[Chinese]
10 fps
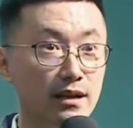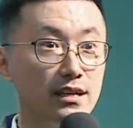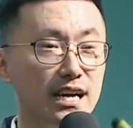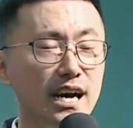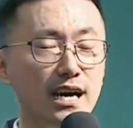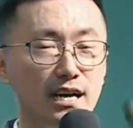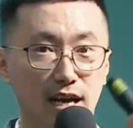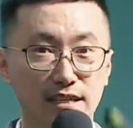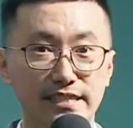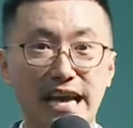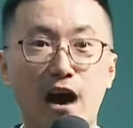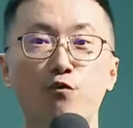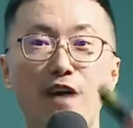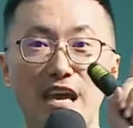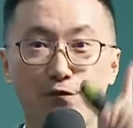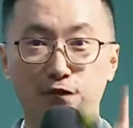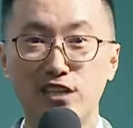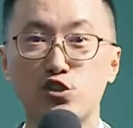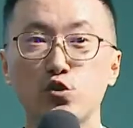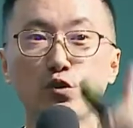个人消费分
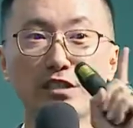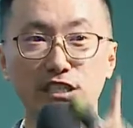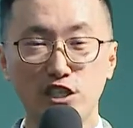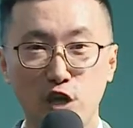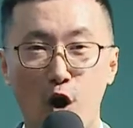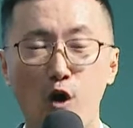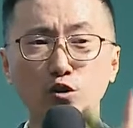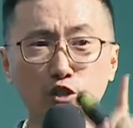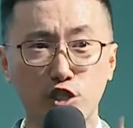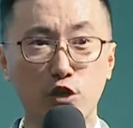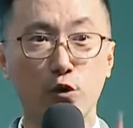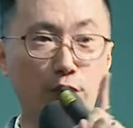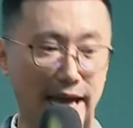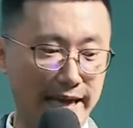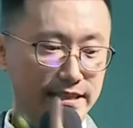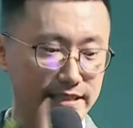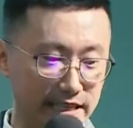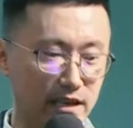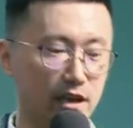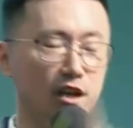数是永久累
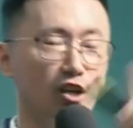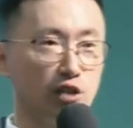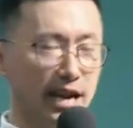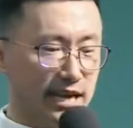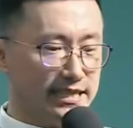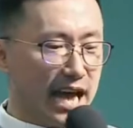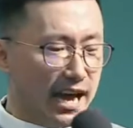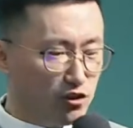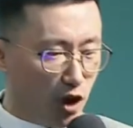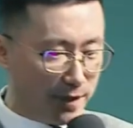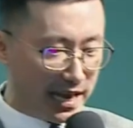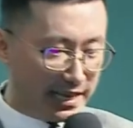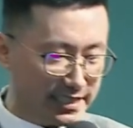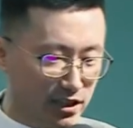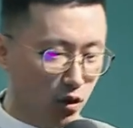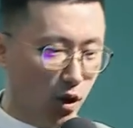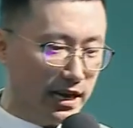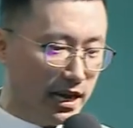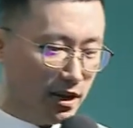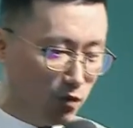积。所以呢，在爱多美来讲的话
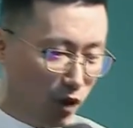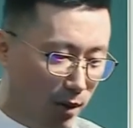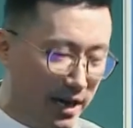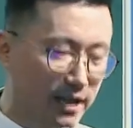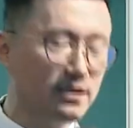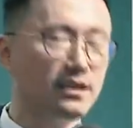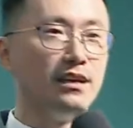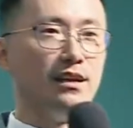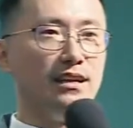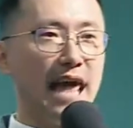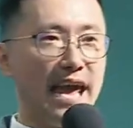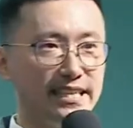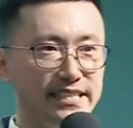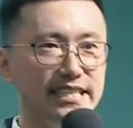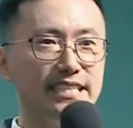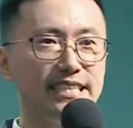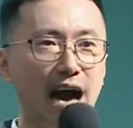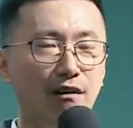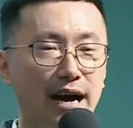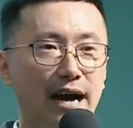呢，我们累积
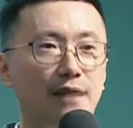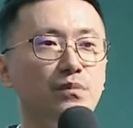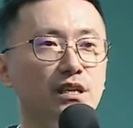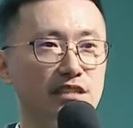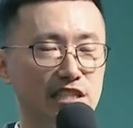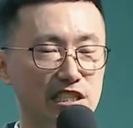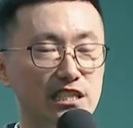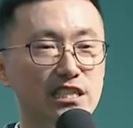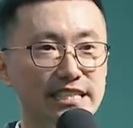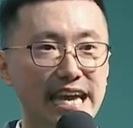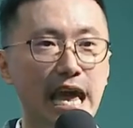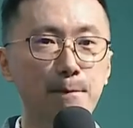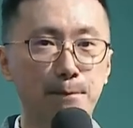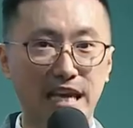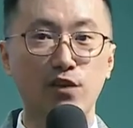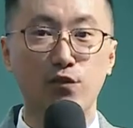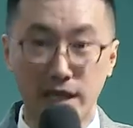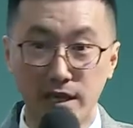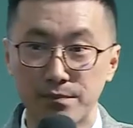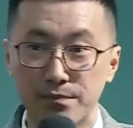到哈十千 P
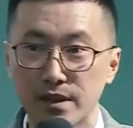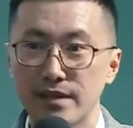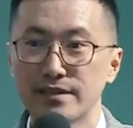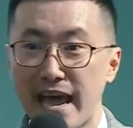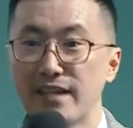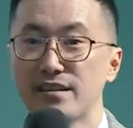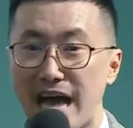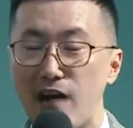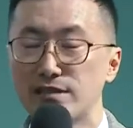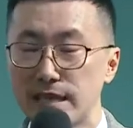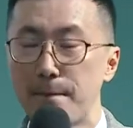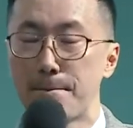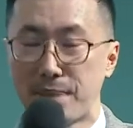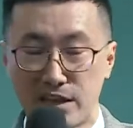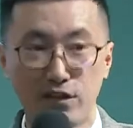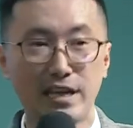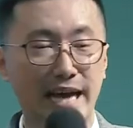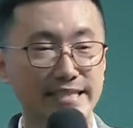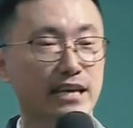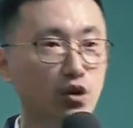V。ten thousand P V 来
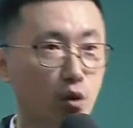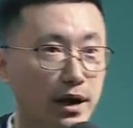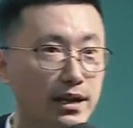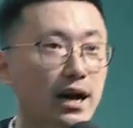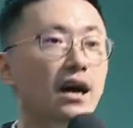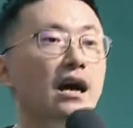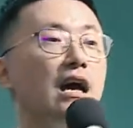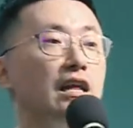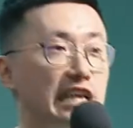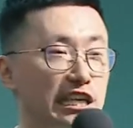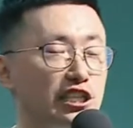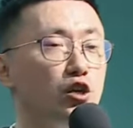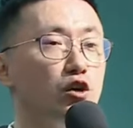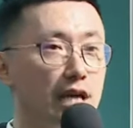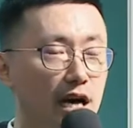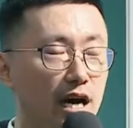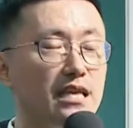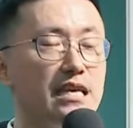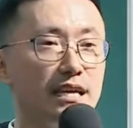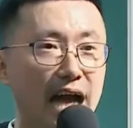讲的话呢，你就可
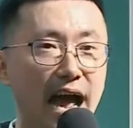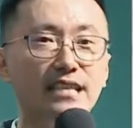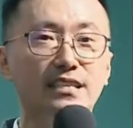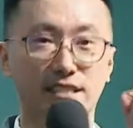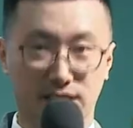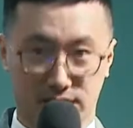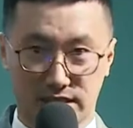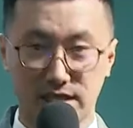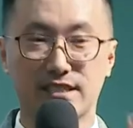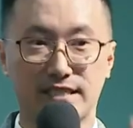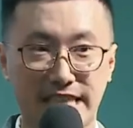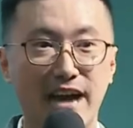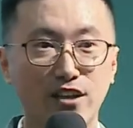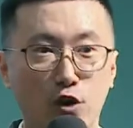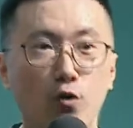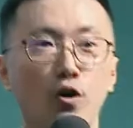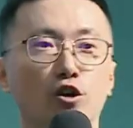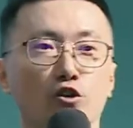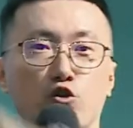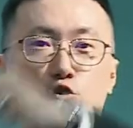以开始享有
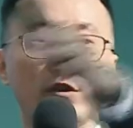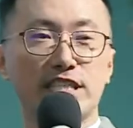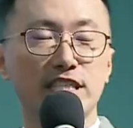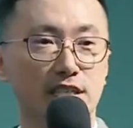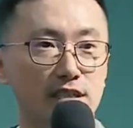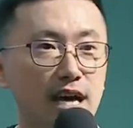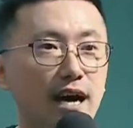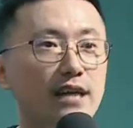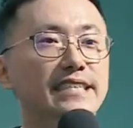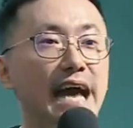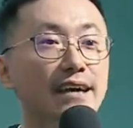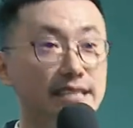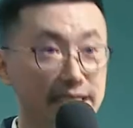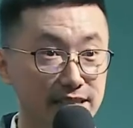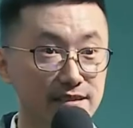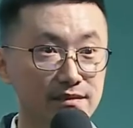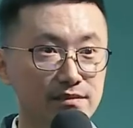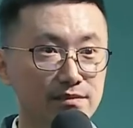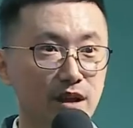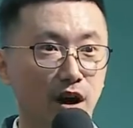组织的奖金。
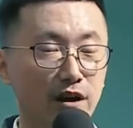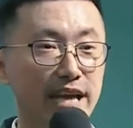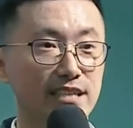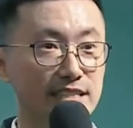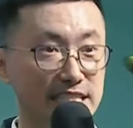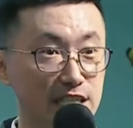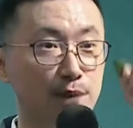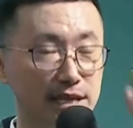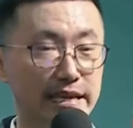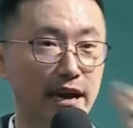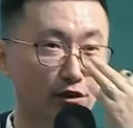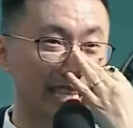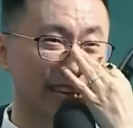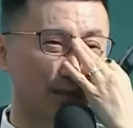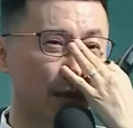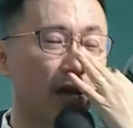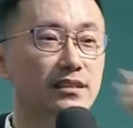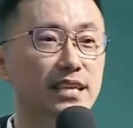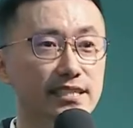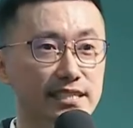OK， 基本条件，
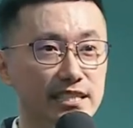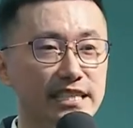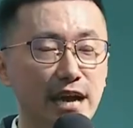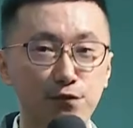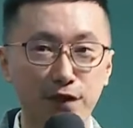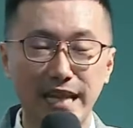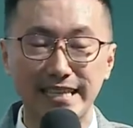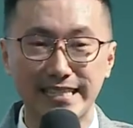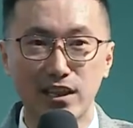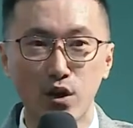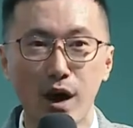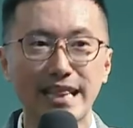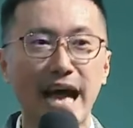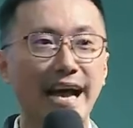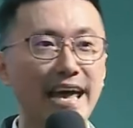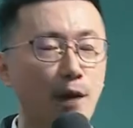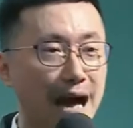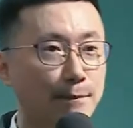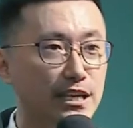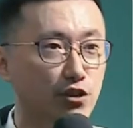这十千分来讲的话，大概要马
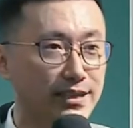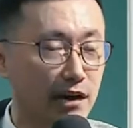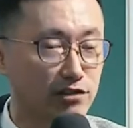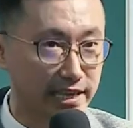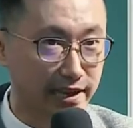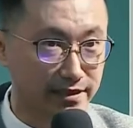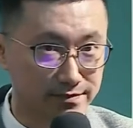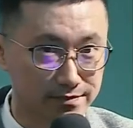币多少钱？